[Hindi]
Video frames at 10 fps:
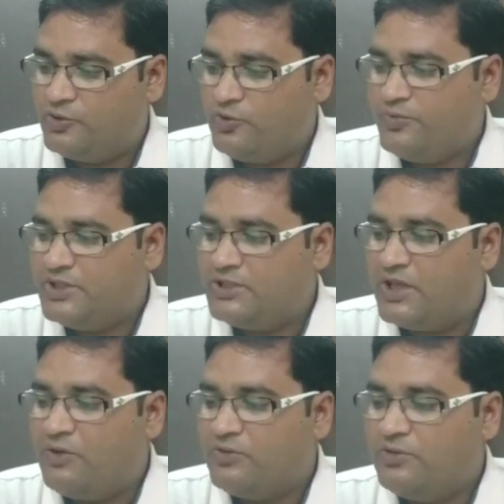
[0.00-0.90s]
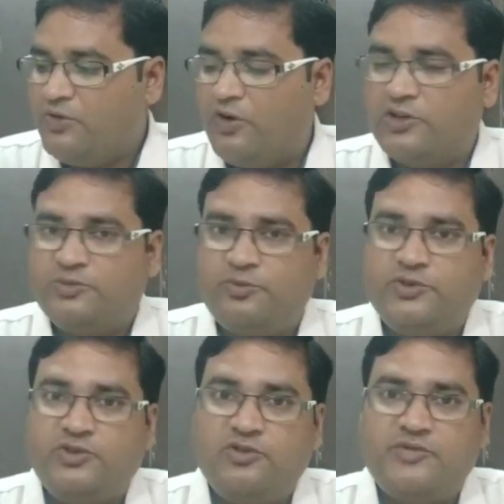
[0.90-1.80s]
दो विजेताओं को
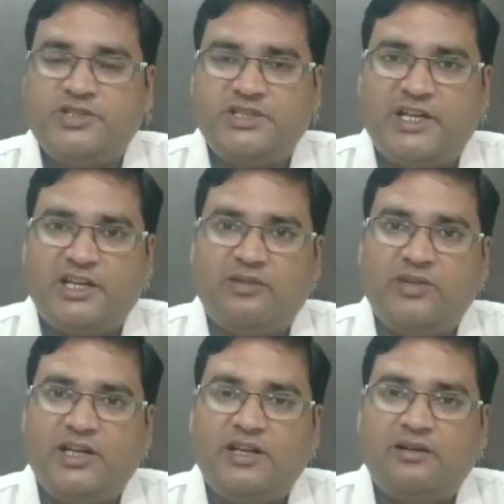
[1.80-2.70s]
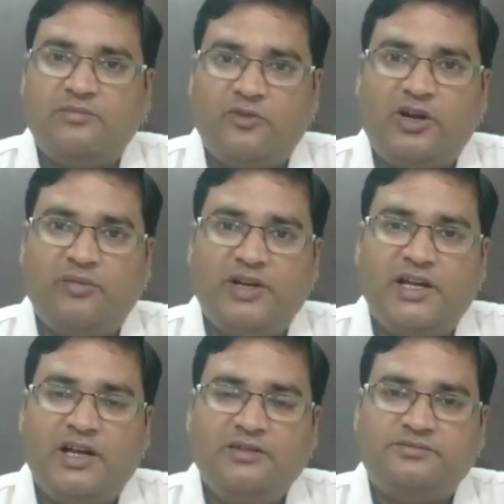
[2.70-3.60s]
ऑक्सफोर्ड यूनिवर्सिटी जाने का मिलेगा मौका
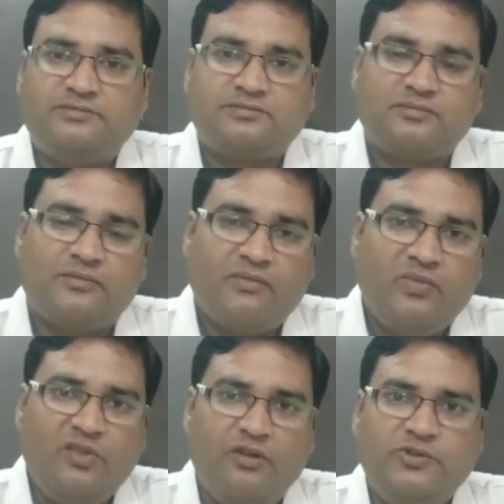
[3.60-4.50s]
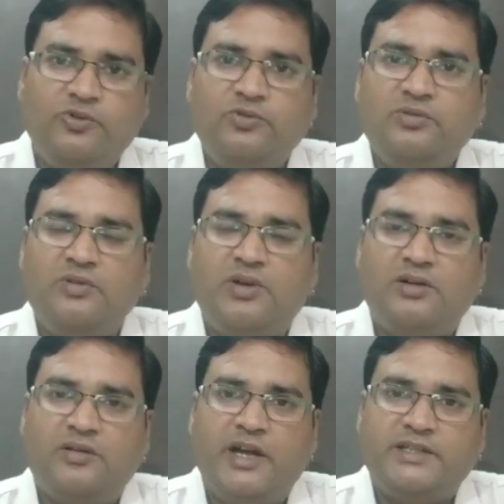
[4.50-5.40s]
मिलेगा दो
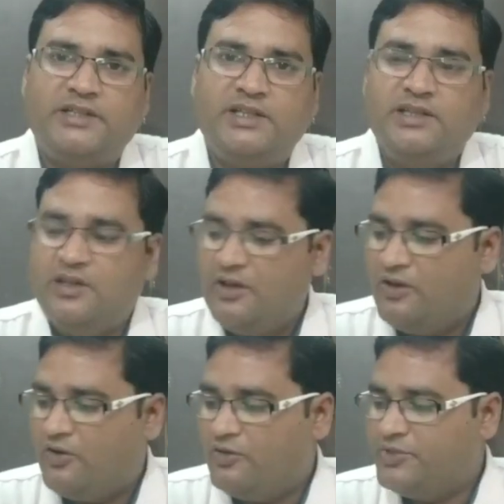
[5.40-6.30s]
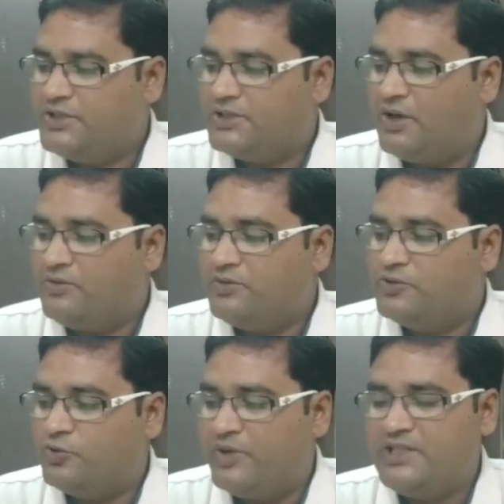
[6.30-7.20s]
ऐसे ही और विजेताओं
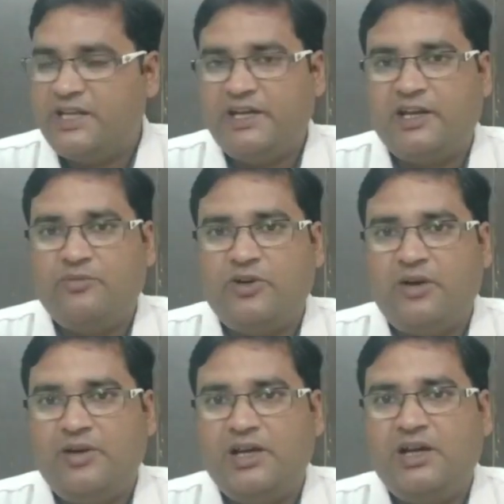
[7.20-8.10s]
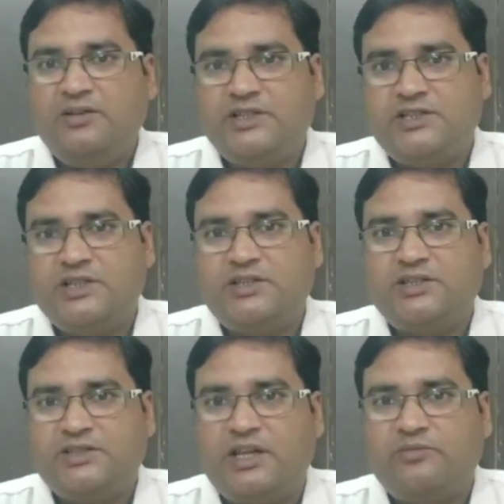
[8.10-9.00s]
को दुबई जाने का मौका मिलेगा शिक्षा
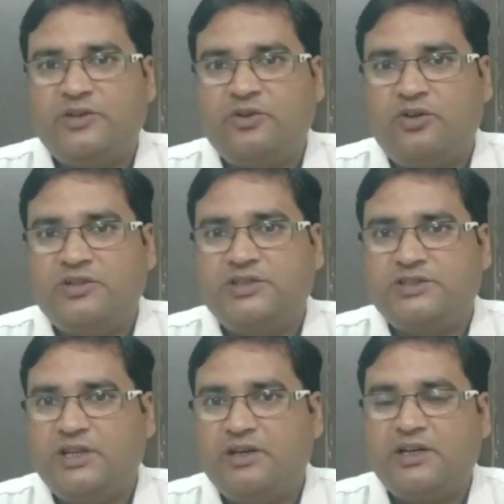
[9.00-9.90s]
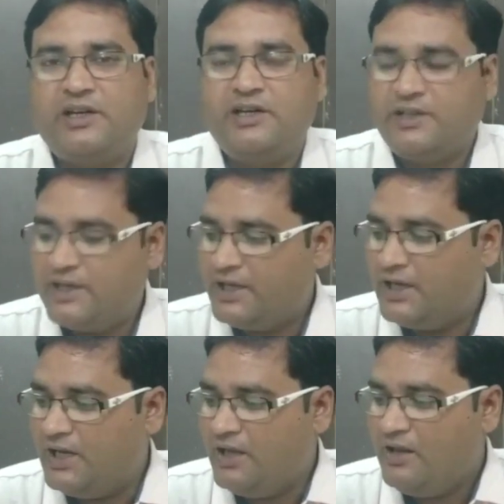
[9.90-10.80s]
संस्थान पर और शिक्षा ग्रहण करने
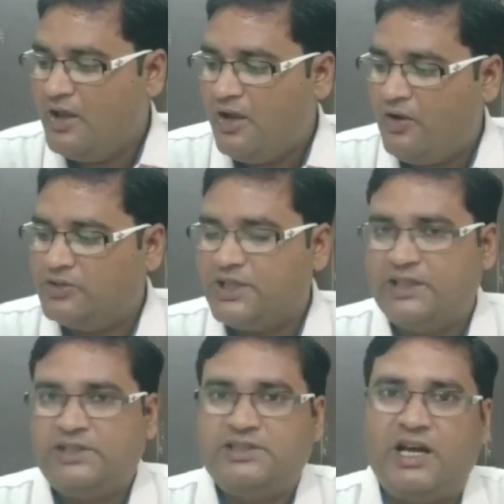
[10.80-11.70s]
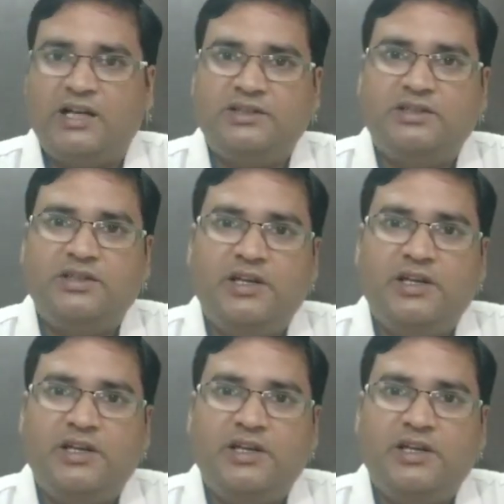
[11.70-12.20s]
के लिए और साथ ही साथ